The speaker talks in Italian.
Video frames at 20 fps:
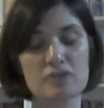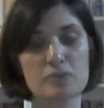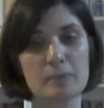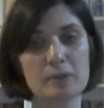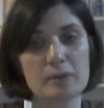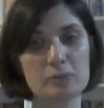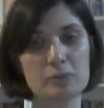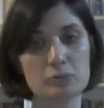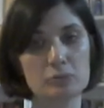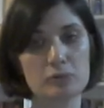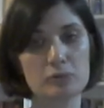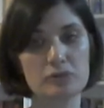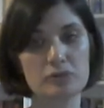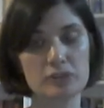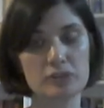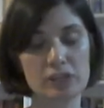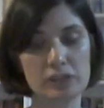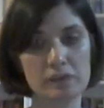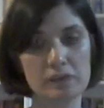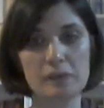soprattutto
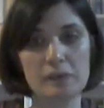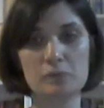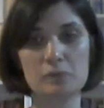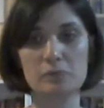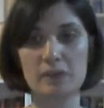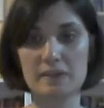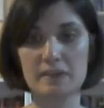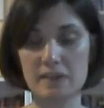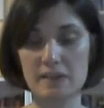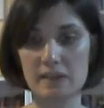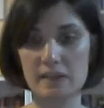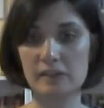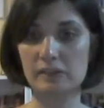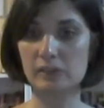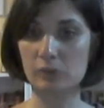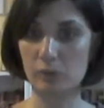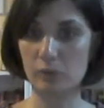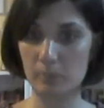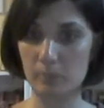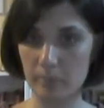scrive una serie
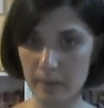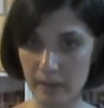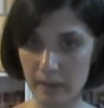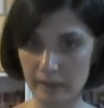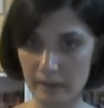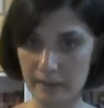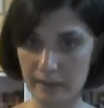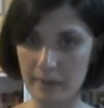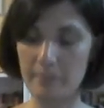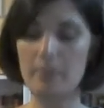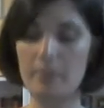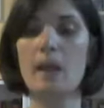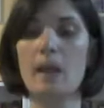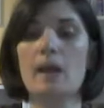di commedie.